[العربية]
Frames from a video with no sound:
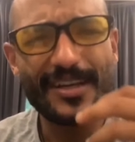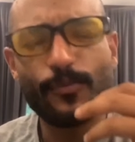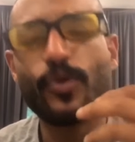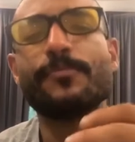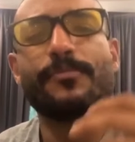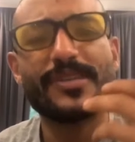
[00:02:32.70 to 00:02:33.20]

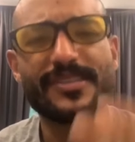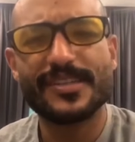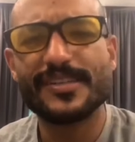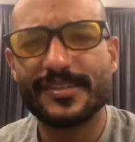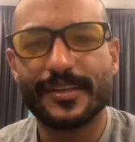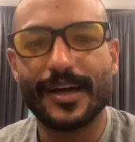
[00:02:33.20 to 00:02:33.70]
المهم
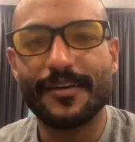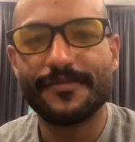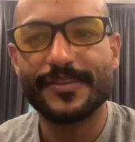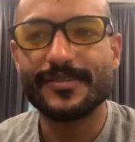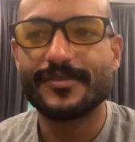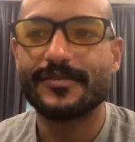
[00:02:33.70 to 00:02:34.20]
الماسترز
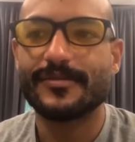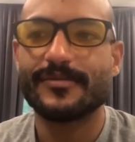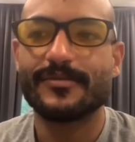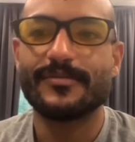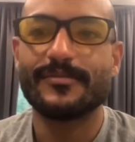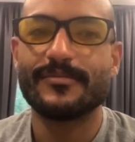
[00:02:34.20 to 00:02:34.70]
تتحفز
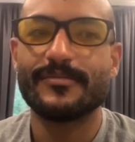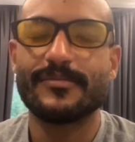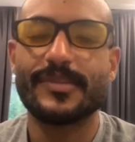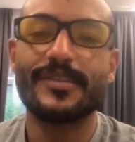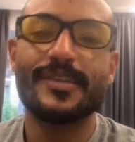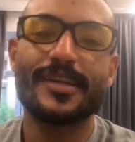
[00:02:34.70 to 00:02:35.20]

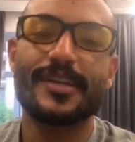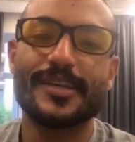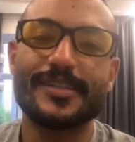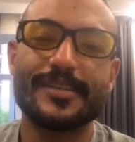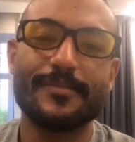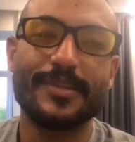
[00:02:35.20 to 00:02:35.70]
تنتقل لك
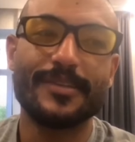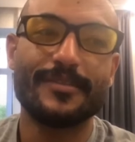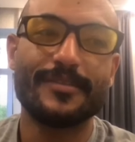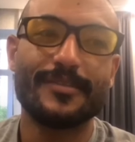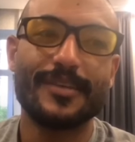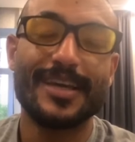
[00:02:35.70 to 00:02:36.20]
هيستامين
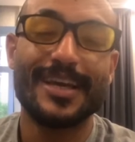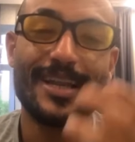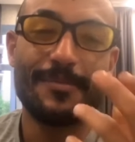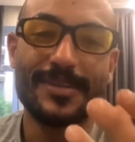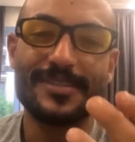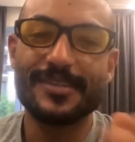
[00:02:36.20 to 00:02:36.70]

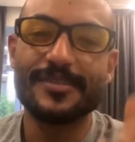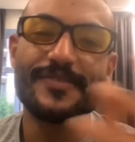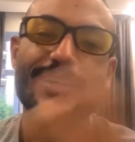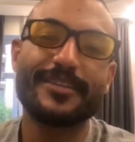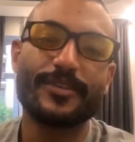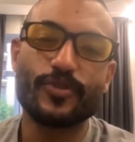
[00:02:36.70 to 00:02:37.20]
الماسترز
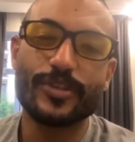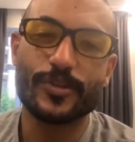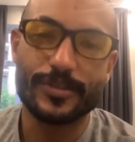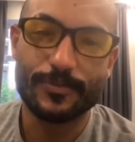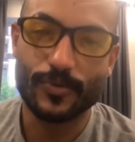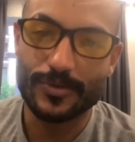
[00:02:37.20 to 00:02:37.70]
فيها اندروجينيك
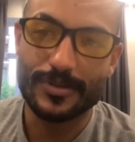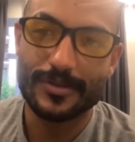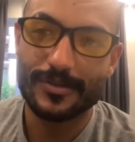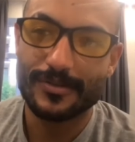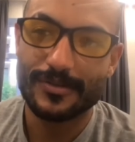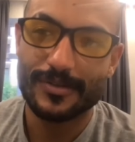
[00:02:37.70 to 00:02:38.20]
ريسبتورز
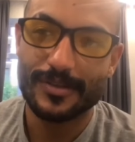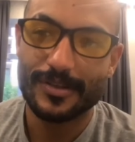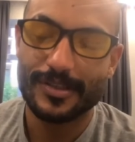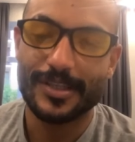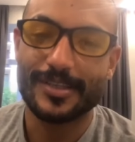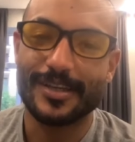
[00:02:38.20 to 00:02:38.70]

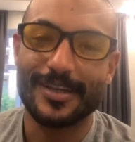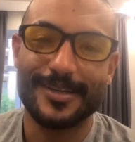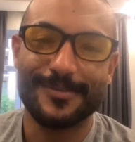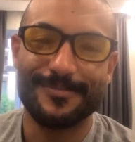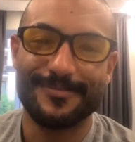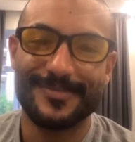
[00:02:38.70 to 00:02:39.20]
يا
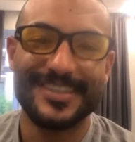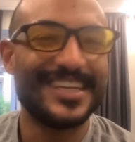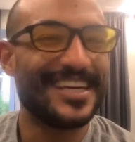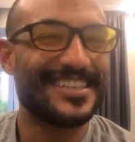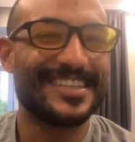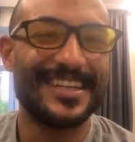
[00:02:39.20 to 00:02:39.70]
سلام
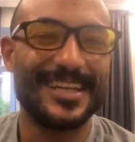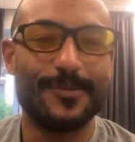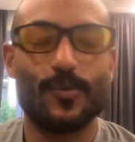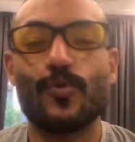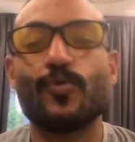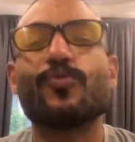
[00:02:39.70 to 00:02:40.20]
يا سلام
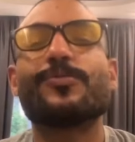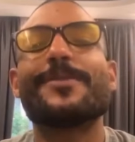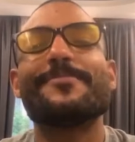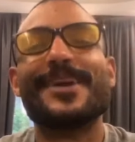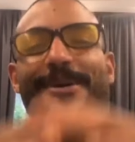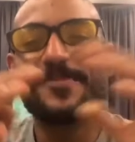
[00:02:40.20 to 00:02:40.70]

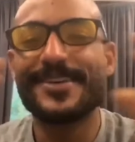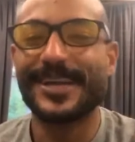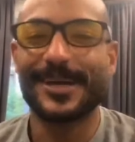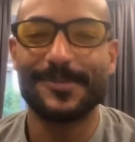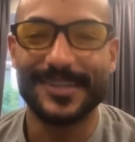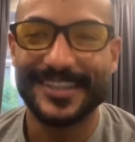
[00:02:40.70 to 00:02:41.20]
وبكميه
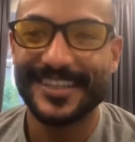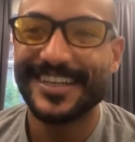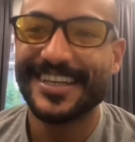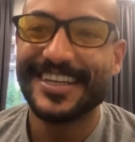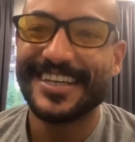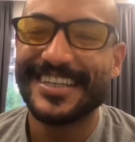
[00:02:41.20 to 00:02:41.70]
كبيره كمان
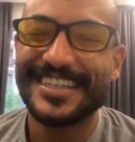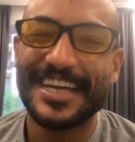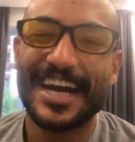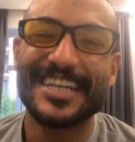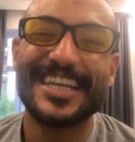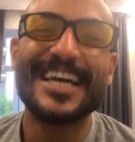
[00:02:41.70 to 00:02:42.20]

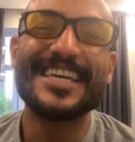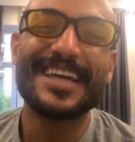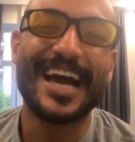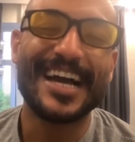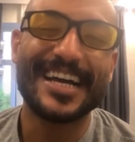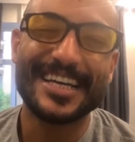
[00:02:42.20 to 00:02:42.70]
يعني اي
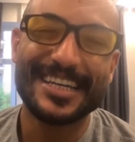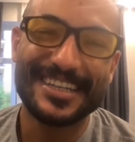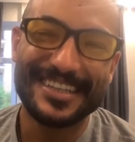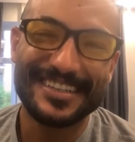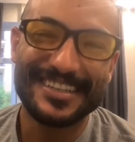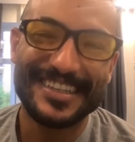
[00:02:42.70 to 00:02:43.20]

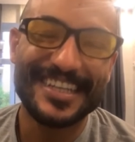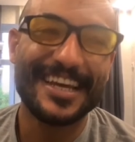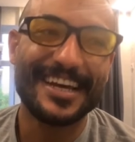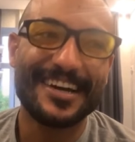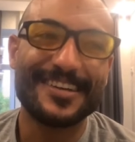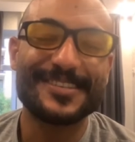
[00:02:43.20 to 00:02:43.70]
حاجه
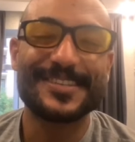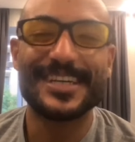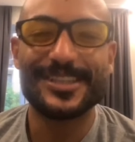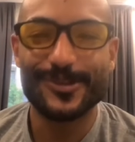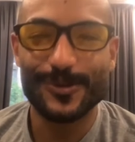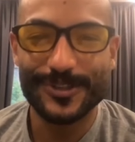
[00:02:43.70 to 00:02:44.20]
ليها
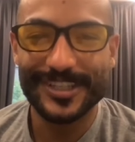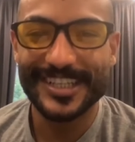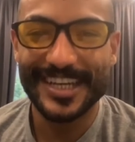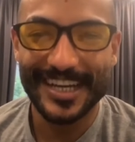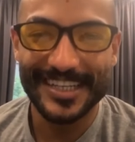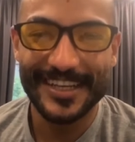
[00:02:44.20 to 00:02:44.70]
خاصيه
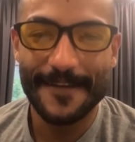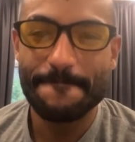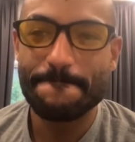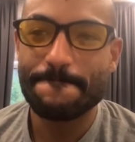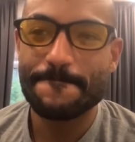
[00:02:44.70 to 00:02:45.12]
اندروجينيه عاليه